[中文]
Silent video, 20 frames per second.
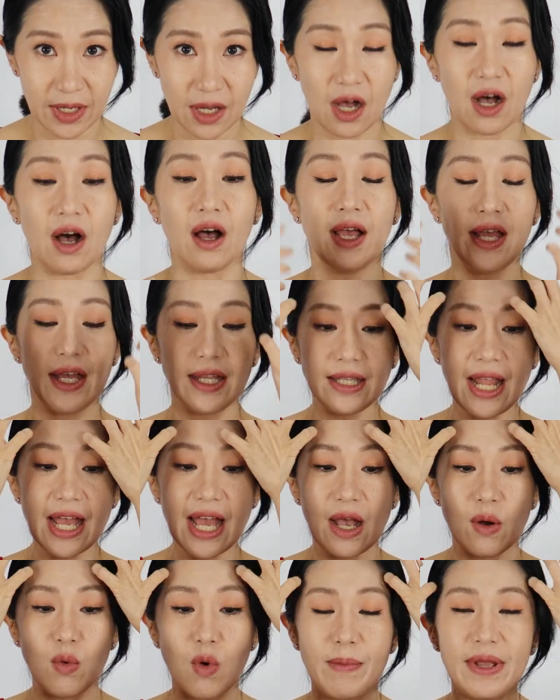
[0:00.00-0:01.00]
好，
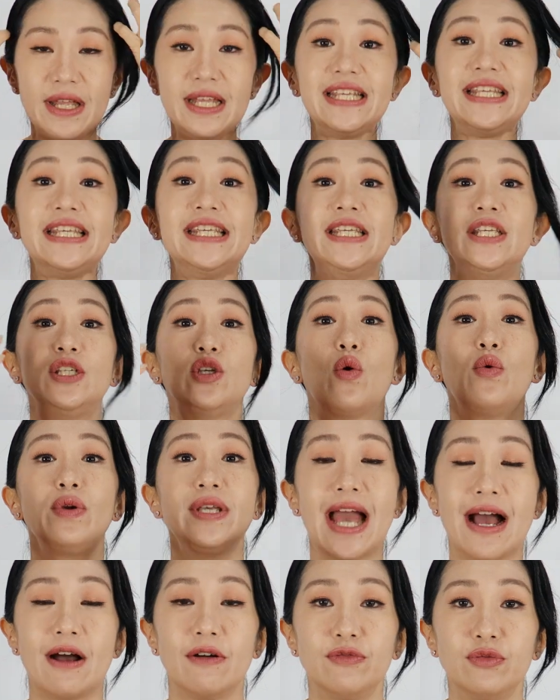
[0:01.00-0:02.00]
那我们以油
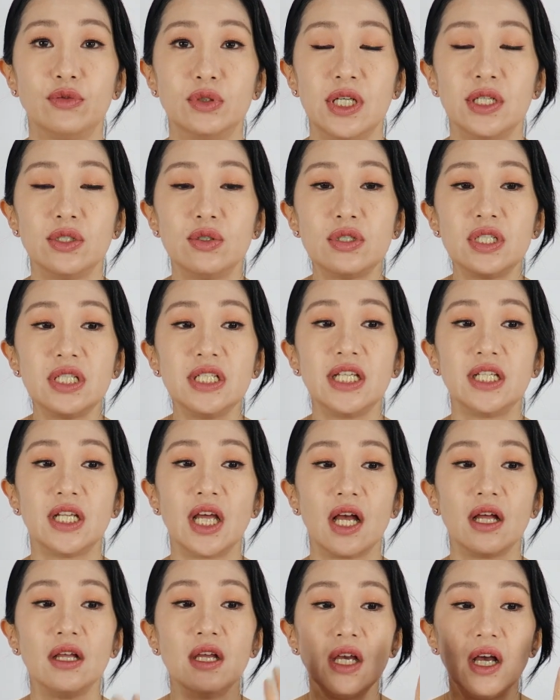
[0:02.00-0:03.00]
养肤呢，就是你
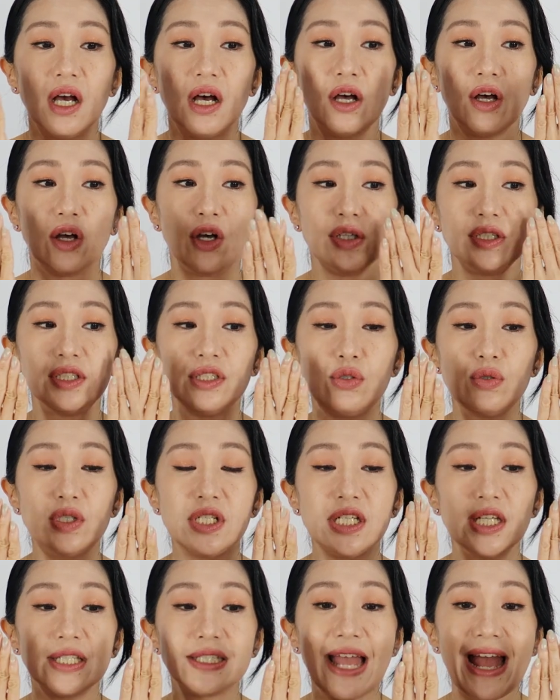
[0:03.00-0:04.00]
的呃，就
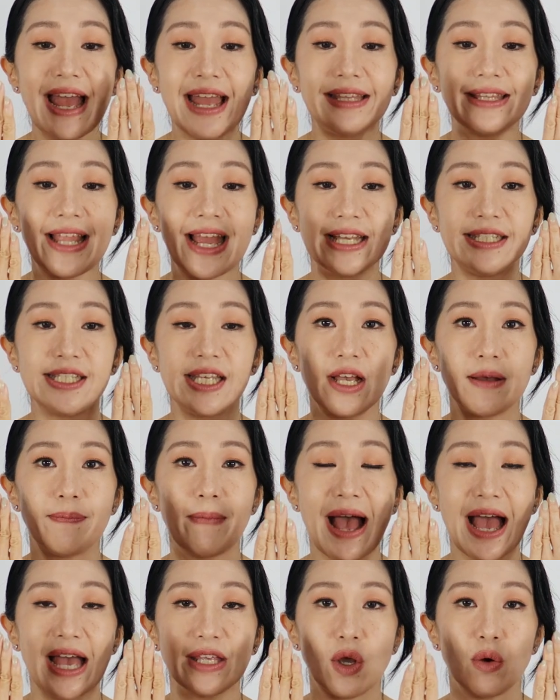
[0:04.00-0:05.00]
是带带这个
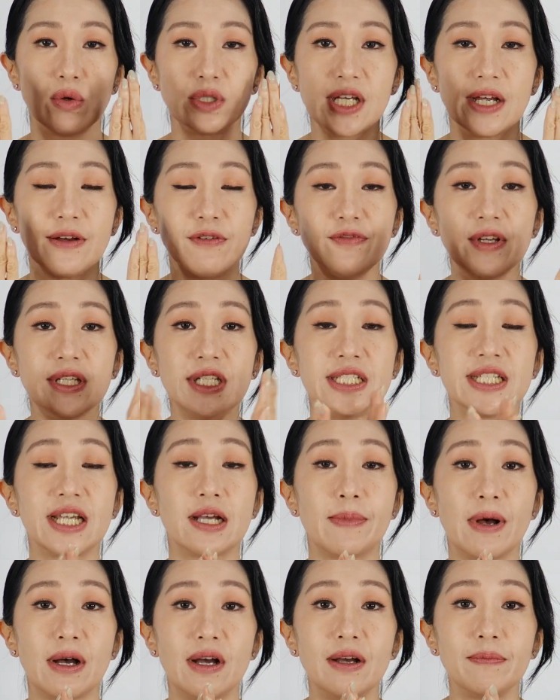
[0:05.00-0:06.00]
马油成分的这
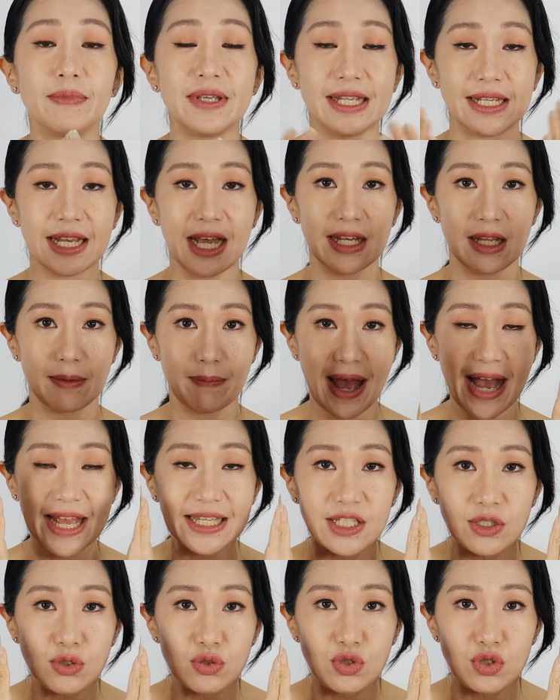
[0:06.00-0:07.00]
个保养品呢，你拍
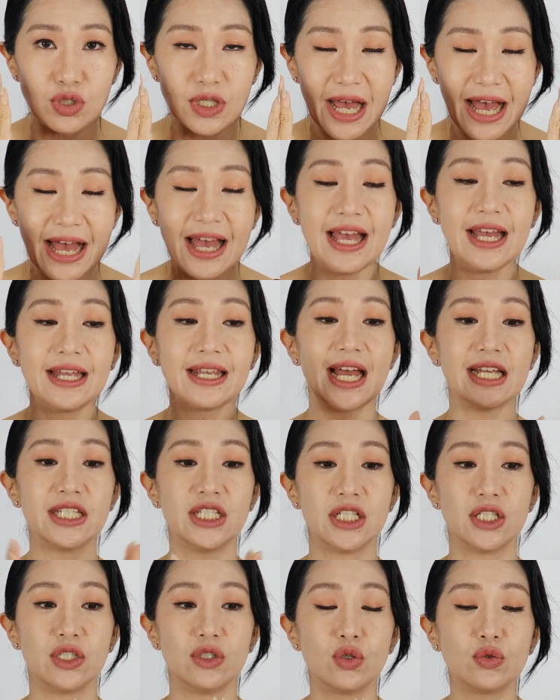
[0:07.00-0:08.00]
进去啊，它
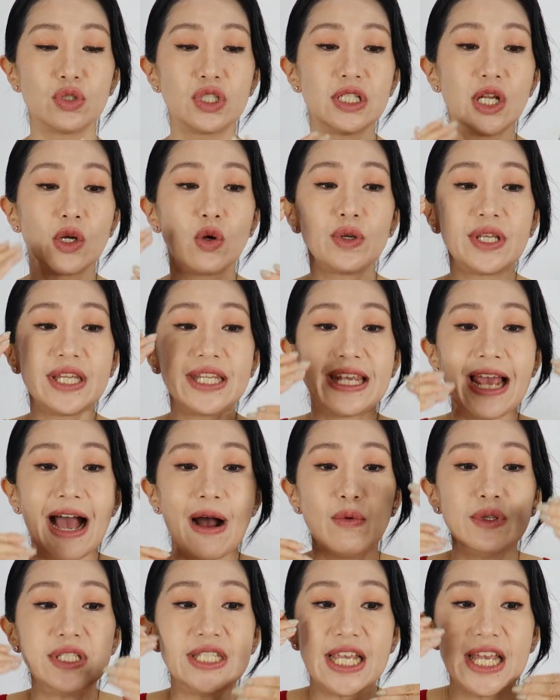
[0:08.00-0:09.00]
其实就是能够
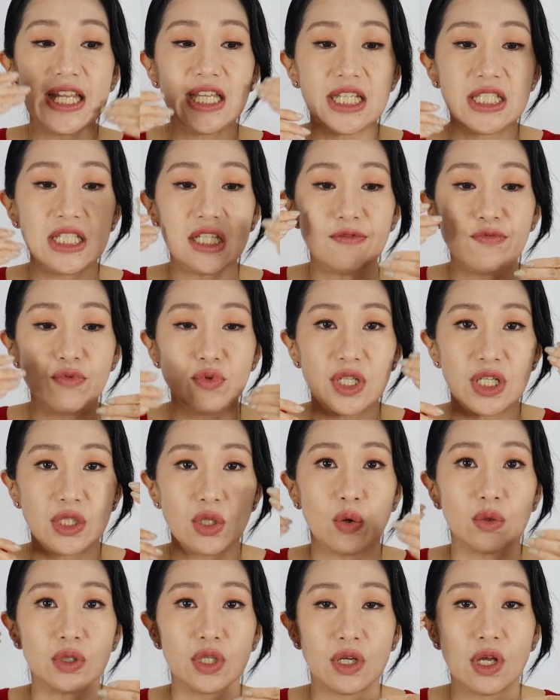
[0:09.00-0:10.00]
调节你肌肤里
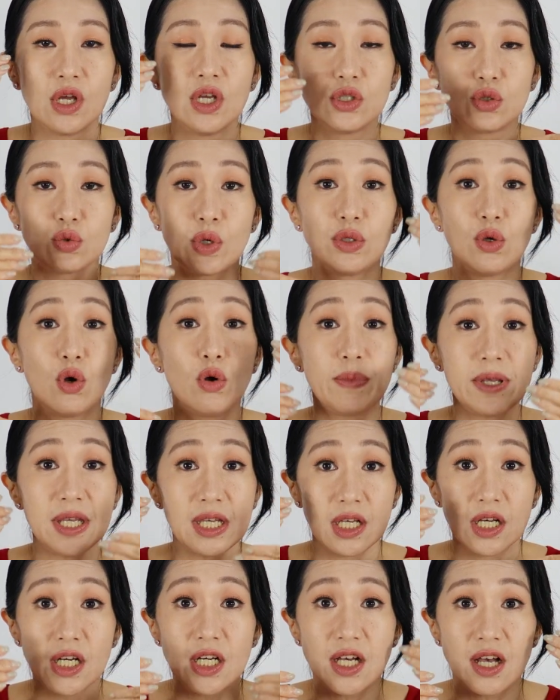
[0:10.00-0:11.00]
头的水油
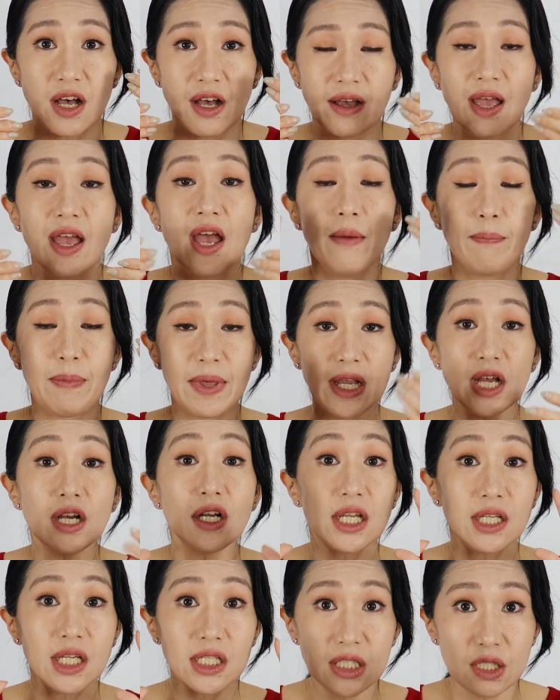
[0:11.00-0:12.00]
平衡。每个
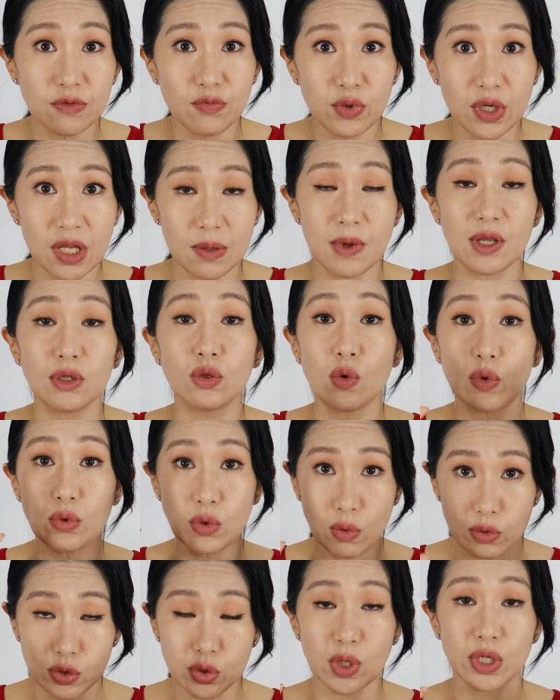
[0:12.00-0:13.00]
人的肌肤里面都
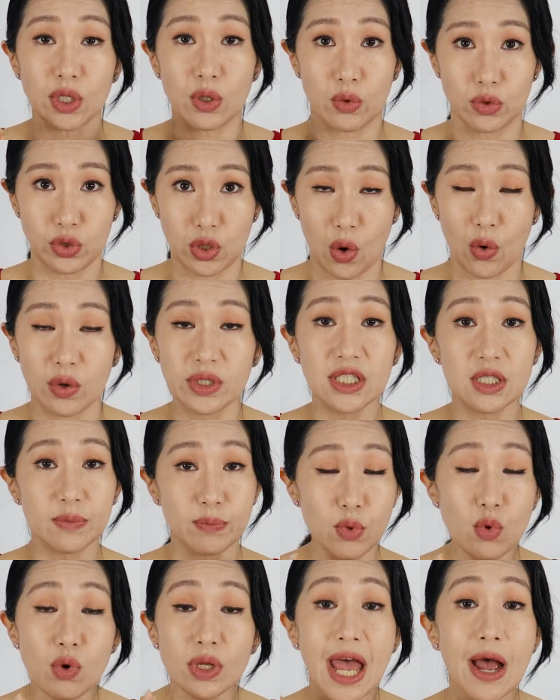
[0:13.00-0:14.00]
有水有油，只
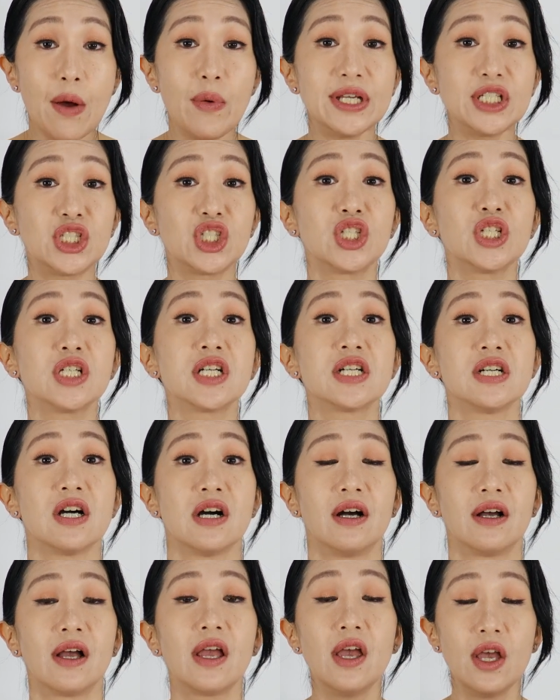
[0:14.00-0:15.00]
不过它会失
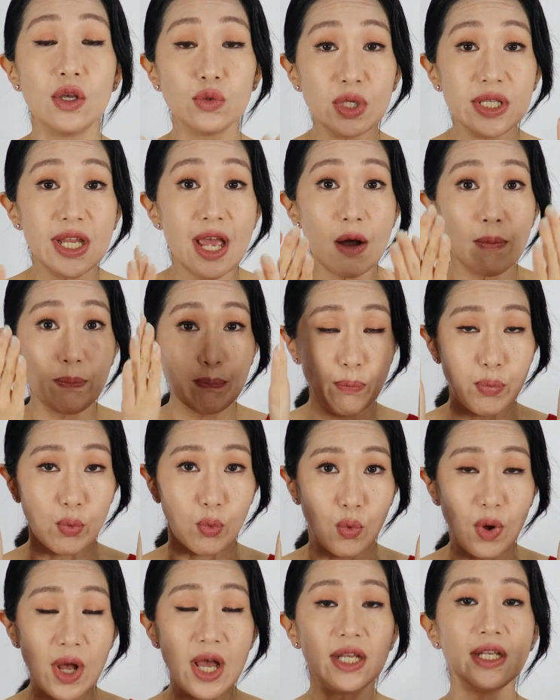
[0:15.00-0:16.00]
衡，所以你要
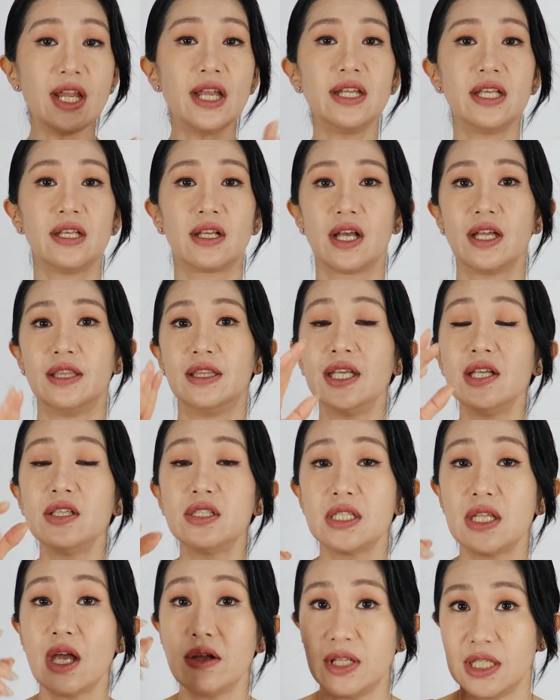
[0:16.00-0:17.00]
补。那你肯定
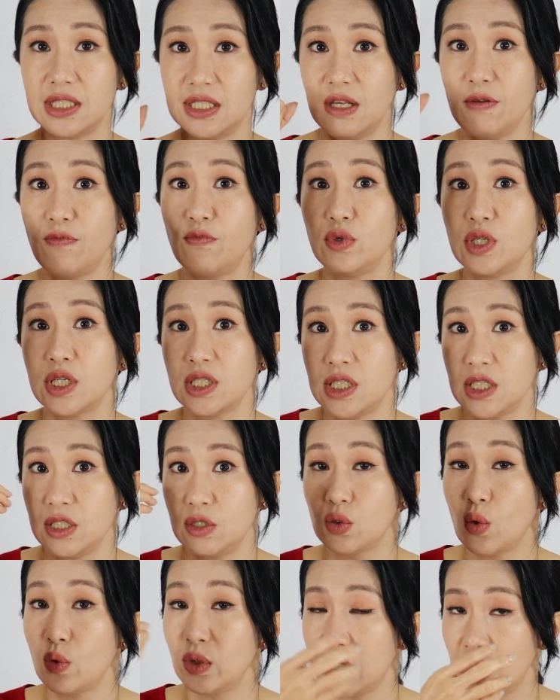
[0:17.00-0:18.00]
知道你肌肤的吸
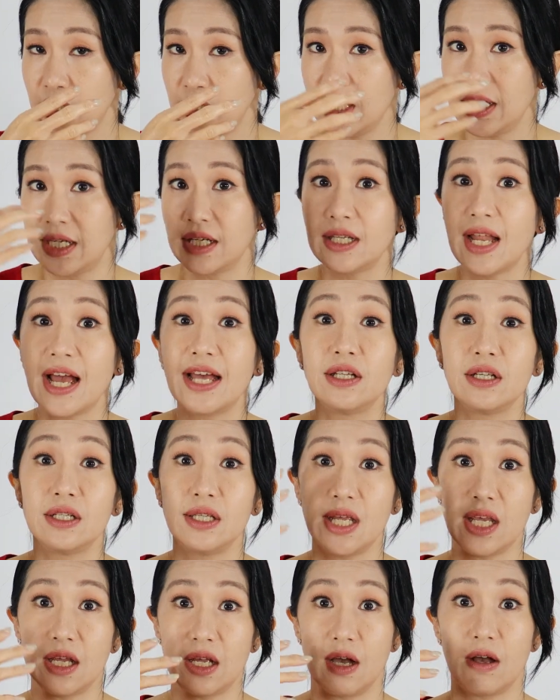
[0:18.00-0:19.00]
收能力跟它的
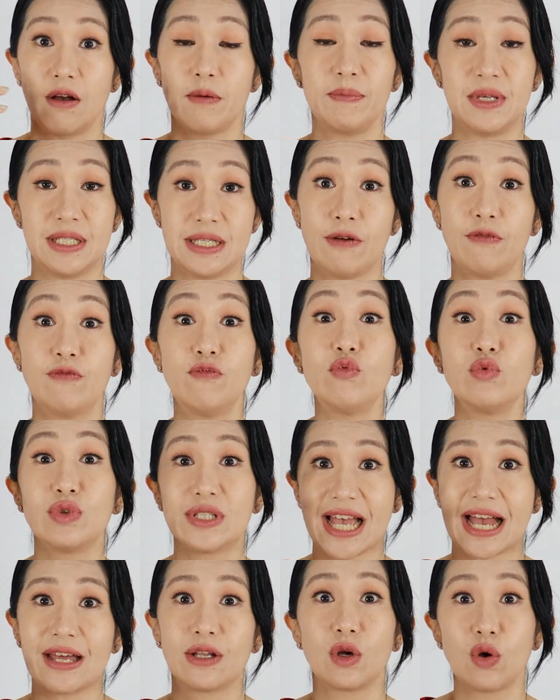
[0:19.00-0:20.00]
那个比较复
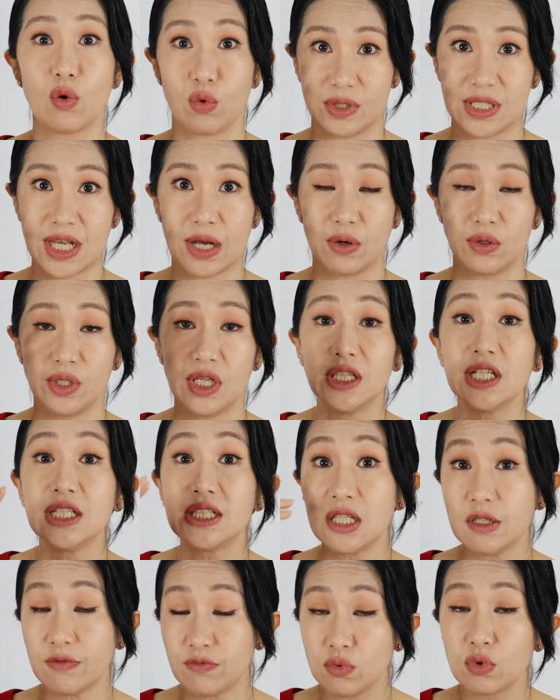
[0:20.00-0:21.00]
杂的构造，人的
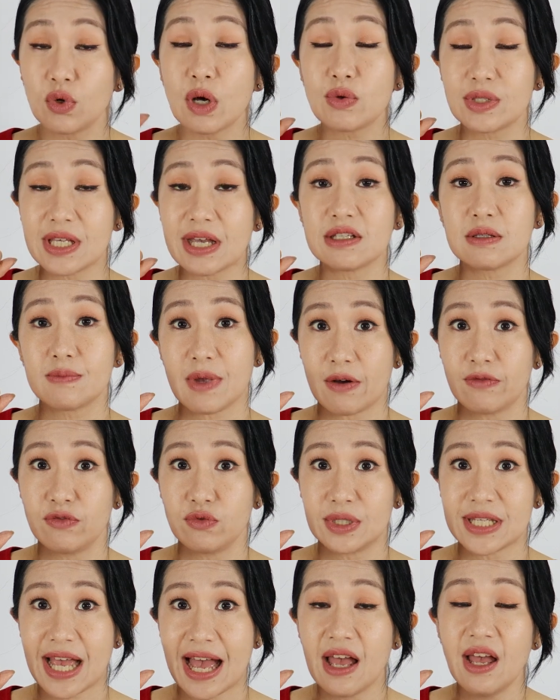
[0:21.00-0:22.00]
肌肤构造是比较
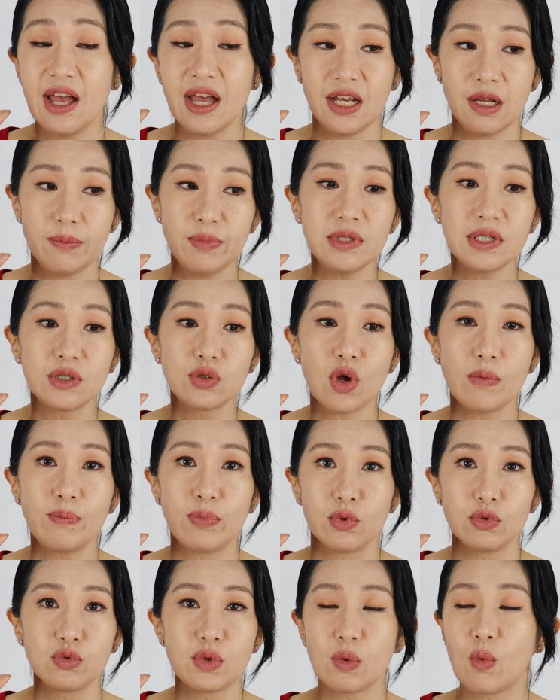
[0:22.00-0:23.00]
复杂，你不能说
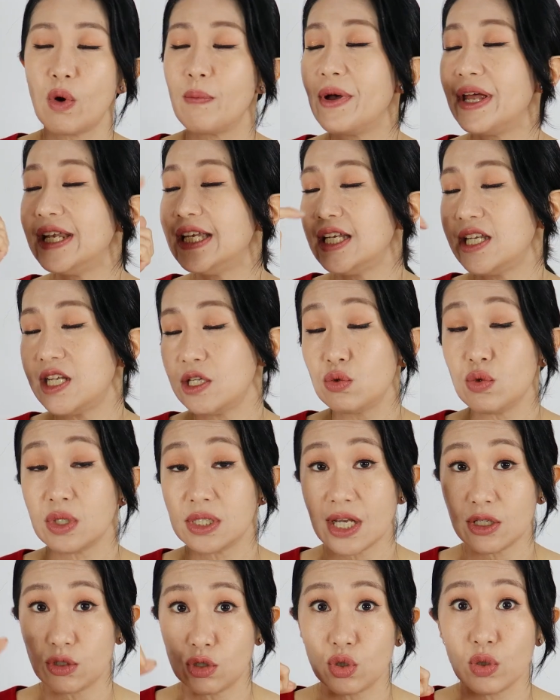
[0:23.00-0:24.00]
补水，我喷一点水
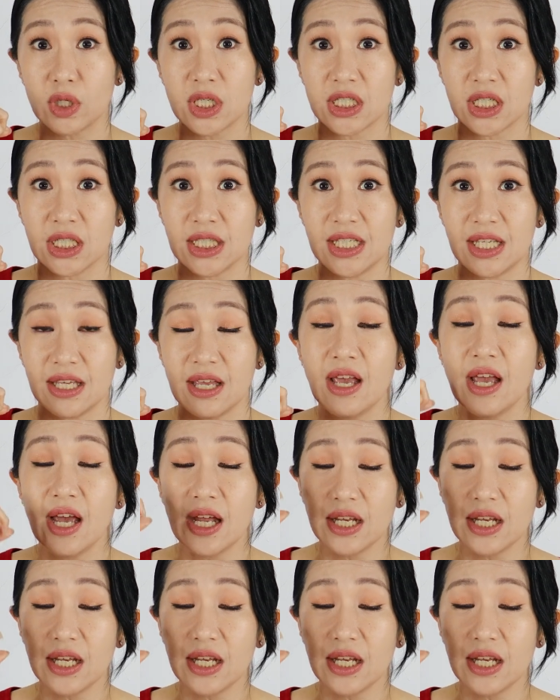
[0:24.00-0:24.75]
下去就可以。